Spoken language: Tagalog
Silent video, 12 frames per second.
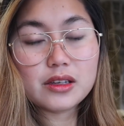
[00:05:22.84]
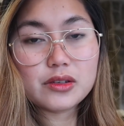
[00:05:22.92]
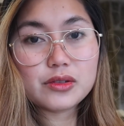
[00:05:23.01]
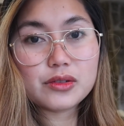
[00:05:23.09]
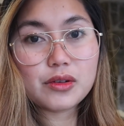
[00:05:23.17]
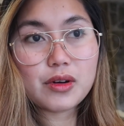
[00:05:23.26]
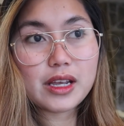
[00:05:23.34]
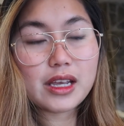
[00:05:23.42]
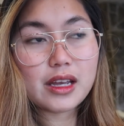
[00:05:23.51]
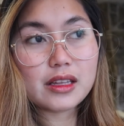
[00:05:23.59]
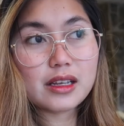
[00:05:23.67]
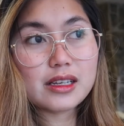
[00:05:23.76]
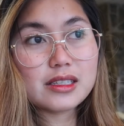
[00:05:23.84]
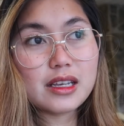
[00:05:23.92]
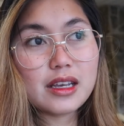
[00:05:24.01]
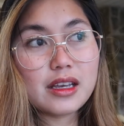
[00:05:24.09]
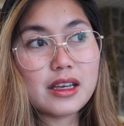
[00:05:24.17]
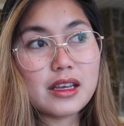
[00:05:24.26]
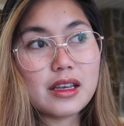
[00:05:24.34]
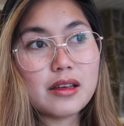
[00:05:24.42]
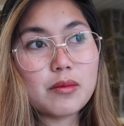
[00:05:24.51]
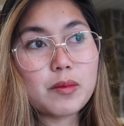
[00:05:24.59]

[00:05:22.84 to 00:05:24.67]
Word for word: So, ayan. Kasi,